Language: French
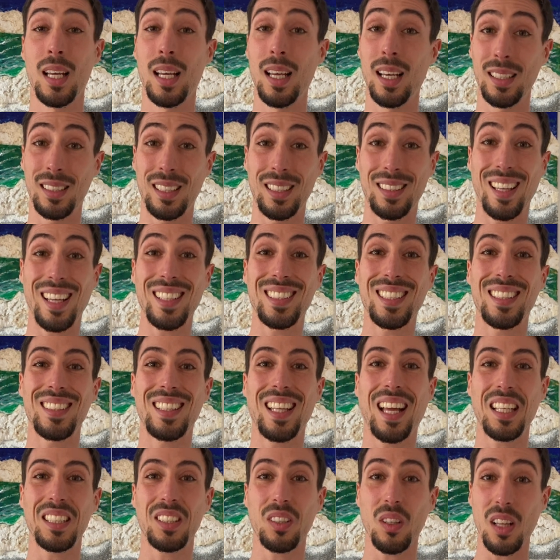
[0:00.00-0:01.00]
C'est très
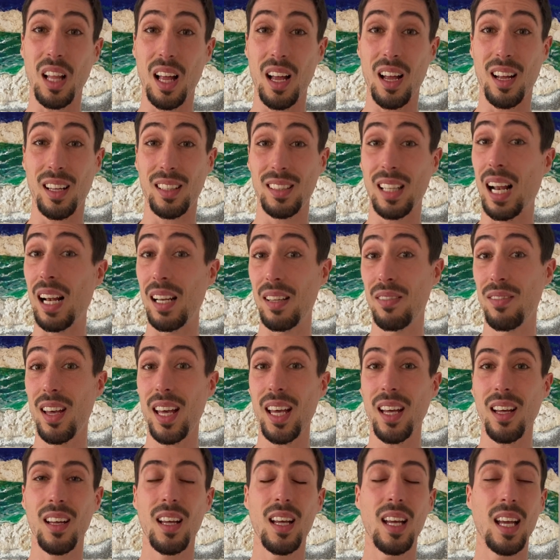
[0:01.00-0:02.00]
intéressant dans,
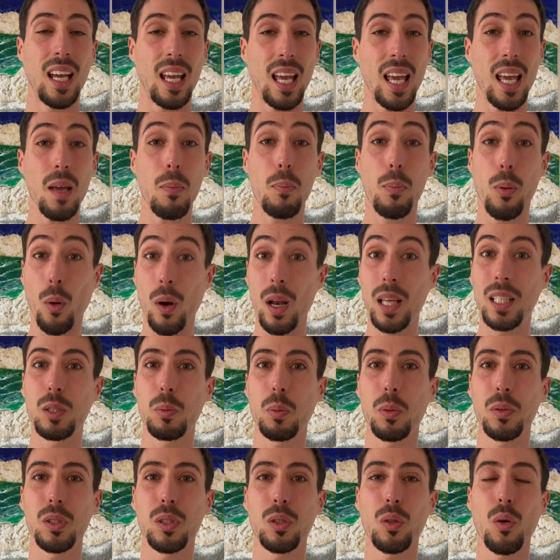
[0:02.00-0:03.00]
l'hiver et pour
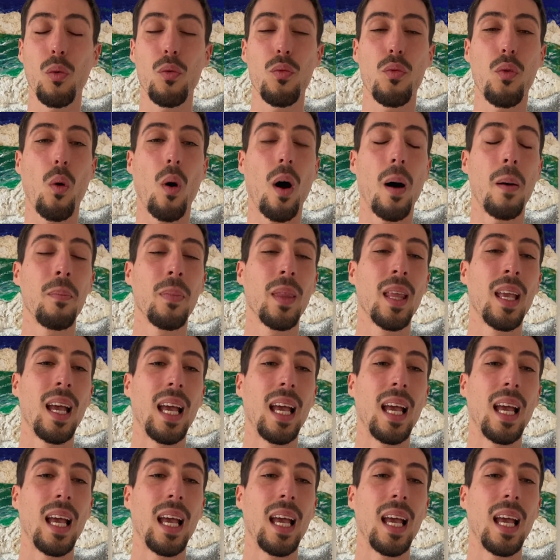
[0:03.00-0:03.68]
l'exposition au froid.